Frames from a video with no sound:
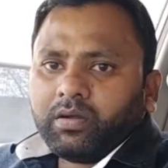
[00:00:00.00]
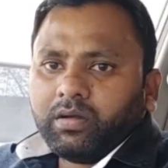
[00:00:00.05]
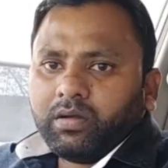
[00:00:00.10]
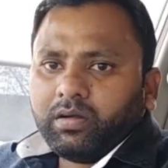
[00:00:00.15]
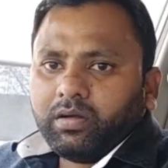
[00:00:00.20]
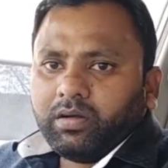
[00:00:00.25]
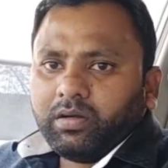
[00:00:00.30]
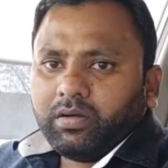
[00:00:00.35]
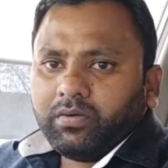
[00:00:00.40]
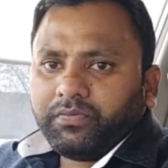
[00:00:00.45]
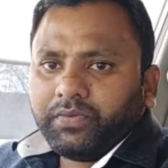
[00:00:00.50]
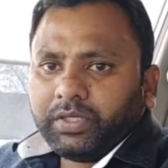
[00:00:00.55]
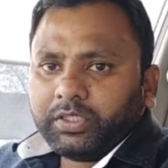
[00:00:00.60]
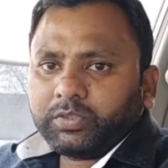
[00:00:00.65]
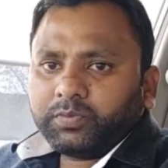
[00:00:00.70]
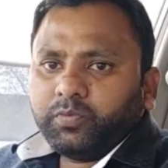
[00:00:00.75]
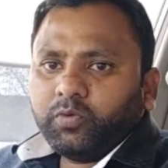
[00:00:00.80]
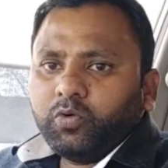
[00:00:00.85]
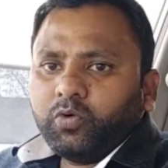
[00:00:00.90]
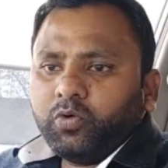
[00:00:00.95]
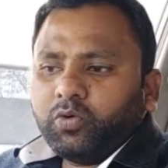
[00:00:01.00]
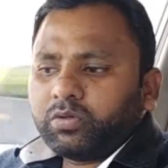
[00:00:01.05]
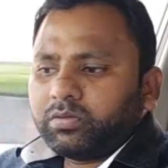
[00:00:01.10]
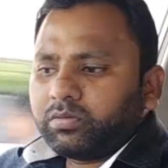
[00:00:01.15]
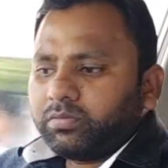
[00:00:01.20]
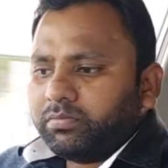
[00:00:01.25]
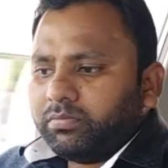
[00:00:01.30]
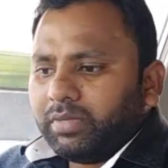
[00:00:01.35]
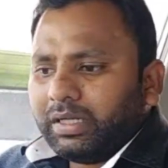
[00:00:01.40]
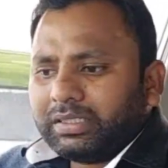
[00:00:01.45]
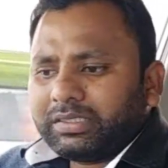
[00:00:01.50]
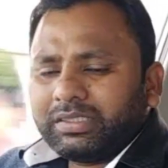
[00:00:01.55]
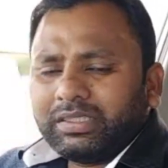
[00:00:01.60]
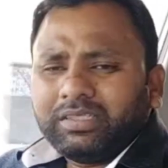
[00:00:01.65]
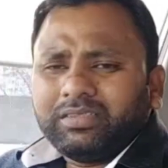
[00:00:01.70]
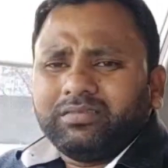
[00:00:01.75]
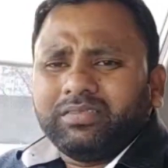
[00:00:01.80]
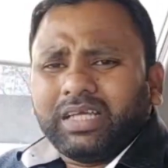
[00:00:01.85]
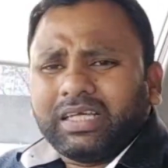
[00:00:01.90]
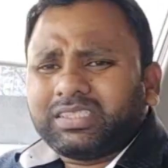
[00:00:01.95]
फेसबुक
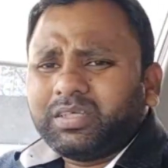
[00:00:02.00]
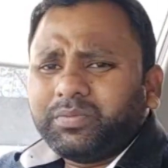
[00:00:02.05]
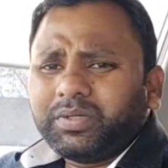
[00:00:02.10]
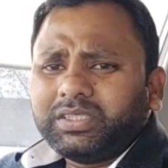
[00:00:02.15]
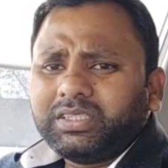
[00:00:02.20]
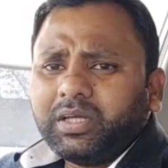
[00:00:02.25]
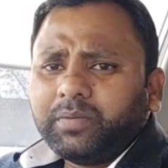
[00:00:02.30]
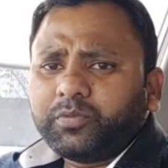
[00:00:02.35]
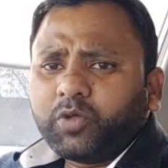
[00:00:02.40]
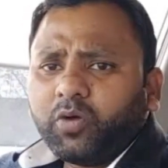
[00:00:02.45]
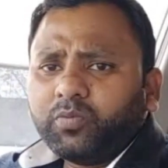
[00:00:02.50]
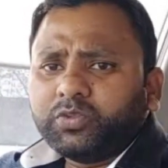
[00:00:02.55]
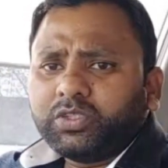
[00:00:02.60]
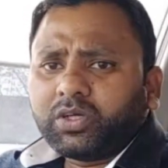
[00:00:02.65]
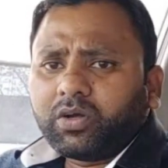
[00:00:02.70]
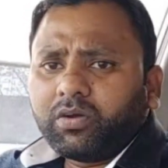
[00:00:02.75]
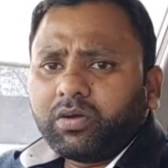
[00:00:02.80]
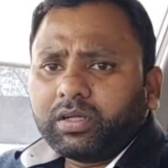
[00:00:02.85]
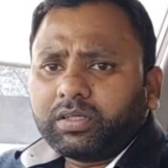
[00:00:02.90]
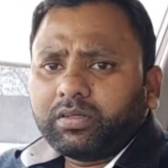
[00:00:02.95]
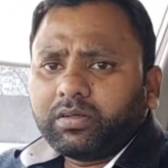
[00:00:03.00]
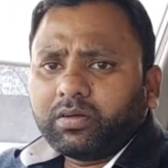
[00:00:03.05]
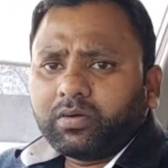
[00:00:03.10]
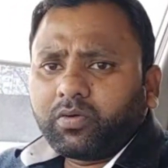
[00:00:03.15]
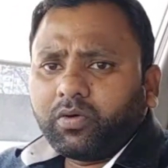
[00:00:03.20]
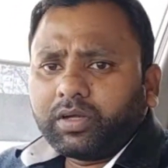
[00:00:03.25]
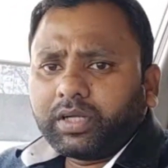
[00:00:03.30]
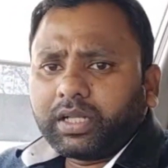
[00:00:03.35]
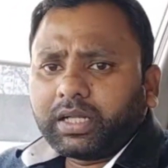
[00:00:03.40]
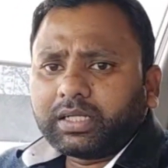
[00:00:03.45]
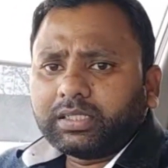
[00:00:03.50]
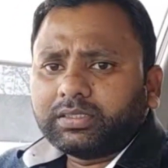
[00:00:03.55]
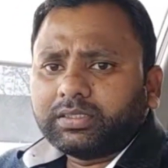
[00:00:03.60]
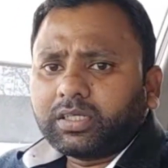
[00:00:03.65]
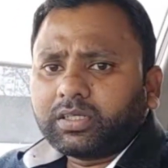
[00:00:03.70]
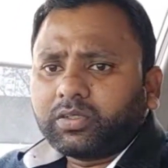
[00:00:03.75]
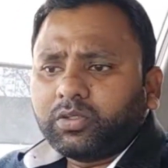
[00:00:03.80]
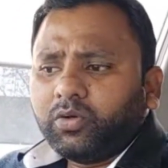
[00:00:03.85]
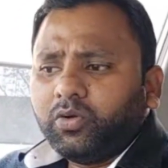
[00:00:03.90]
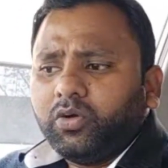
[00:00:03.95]
मैसेज जैसे मर्जी आप चाहो मुझे कांटेक्ट कर
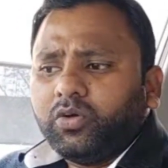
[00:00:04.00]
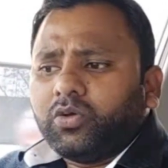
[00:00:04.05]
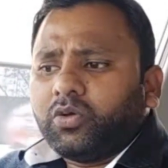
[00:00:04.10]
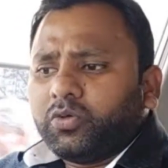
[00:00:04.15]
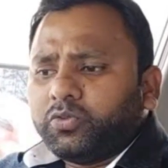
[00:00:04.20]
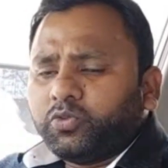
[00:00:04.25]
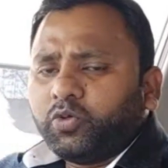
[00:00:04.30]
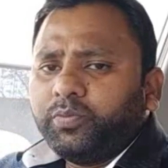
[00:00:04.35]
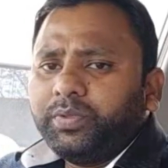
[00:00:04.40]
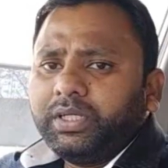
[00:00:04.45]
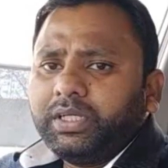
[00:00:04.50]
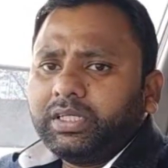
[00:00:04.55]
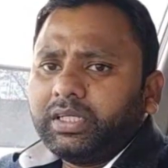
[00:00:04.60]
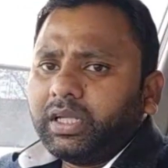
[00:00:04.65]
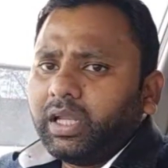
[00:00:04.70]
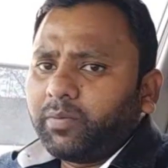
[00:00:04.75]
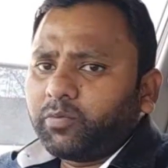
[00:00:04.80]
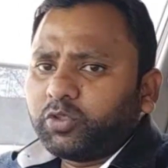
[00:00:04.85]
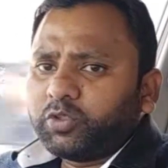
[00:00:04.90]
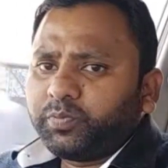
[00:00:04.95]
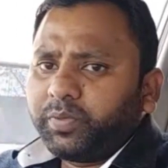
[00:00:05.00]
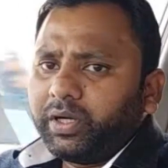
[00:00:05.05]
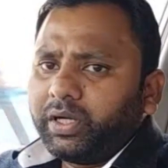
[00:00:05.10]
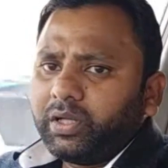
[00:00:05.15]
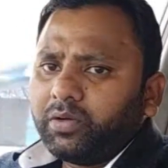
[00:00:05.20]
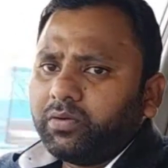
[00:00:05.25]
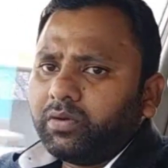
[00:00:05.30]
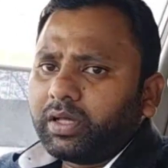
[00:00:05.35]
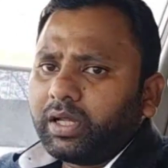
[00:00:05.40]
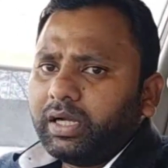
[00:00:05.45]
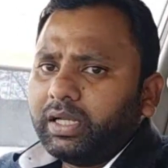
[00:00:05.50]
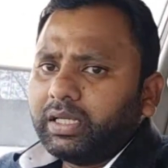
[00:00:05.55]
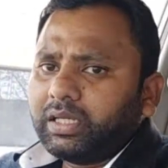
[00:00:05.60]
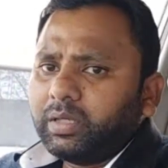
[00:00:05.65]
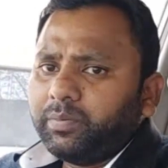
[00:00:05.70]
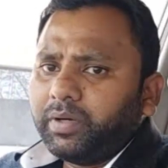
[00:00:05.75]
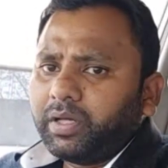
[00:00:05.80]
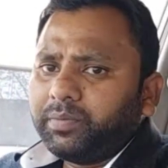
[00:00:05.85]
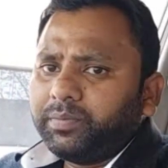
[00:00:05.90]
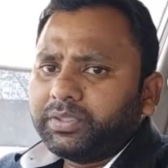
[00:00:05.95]
सकते हो जो भी डिटेल आपको इस पर्टिकुलर गाड़ी
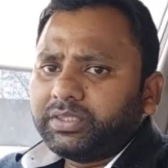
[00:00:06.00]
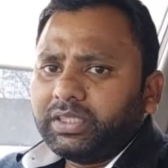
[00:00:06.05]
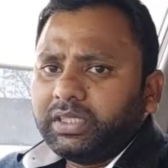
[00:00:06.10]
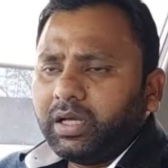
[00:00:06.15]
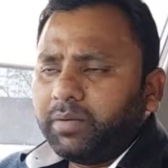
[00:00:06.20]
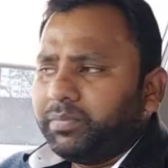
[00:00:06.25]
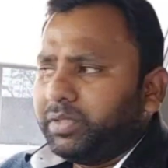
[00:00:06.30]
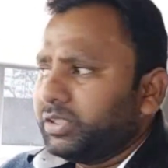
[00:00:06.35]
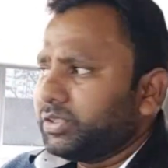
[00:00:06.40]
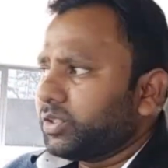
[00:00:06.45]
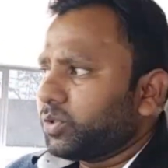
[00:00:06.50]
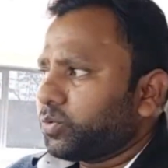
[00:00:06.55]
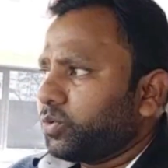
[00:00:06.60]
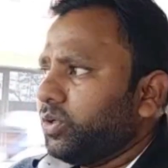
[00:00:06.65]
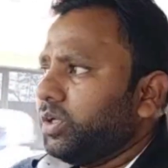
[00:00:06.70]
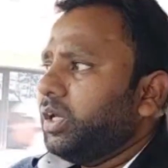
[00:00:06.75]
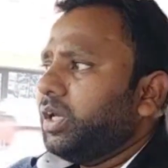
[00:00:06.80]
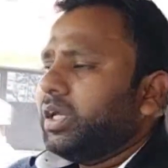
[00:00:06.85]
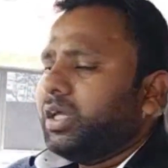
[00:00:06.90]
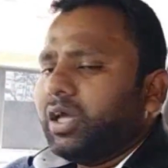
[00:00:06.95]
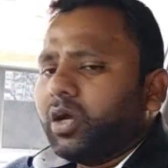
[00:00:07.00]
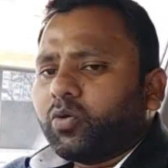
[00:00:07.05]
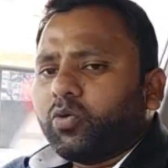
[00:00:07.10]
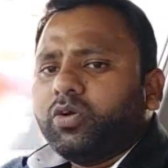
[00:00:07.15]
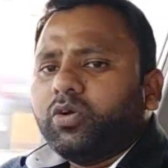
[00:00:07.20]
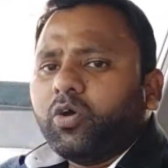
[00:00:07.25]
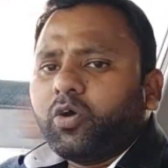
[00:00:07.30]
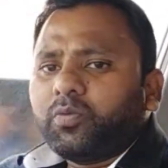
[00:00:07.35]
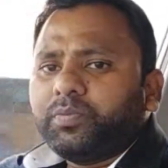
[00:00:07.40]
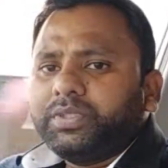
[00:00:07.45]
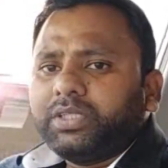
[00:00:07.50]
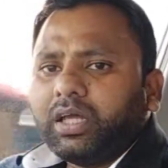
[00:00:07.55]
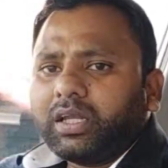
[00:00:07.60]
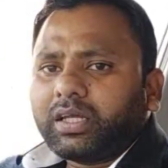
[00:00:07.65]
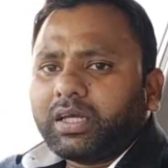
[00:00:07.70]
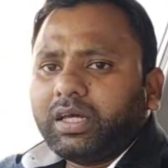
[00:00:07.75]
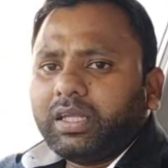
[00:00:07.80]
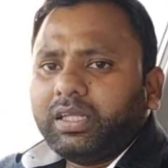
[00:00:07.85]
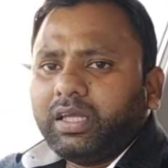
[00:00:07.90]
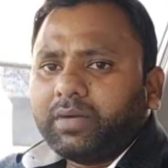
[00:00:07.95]
के बारे में चाहिए आप ले सकते हो या कोई और भी
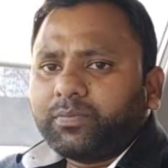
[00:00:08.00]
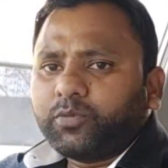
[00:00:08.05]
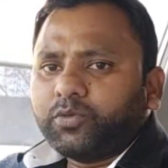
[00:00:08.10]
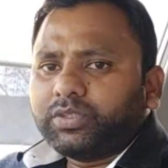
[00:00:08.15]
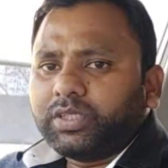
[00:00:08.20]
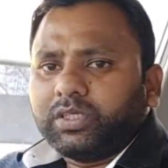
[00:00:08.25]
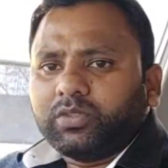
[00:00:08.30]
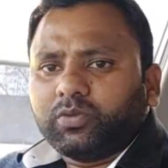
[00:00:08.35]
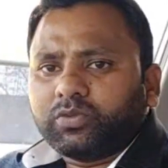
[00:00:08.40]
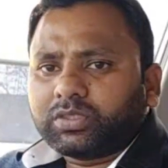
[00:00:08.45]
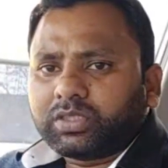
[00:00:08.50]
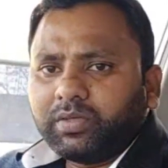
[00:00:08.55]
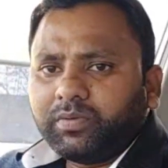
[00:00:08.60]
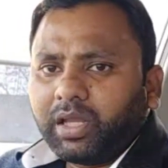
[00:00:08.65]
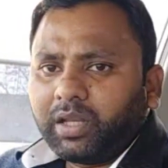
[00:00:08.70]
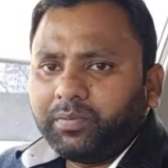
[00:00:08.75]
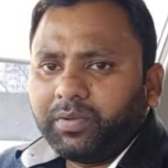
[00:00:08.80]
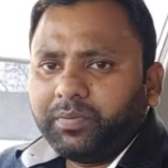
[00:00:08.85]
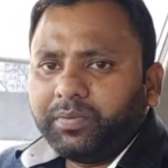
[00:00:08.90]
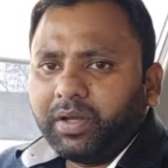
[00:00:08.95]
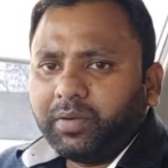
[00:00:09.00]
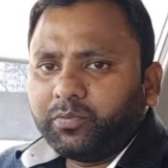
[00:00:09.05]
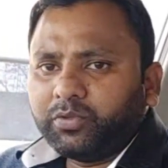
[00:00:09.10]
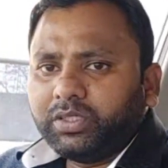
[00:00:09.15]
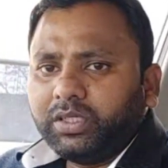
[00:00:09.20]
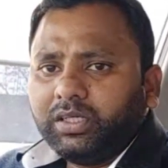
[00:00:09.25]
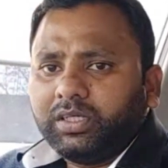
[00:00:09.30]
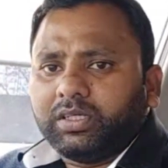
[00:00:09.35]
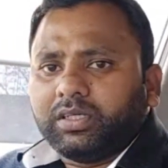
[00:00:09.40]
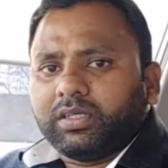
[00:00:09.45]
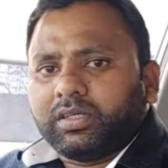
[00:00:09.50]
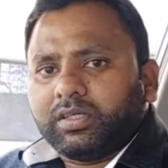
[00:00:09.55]
जानकारी आपको चाहिए तो उसके बारे में भी आप मुझे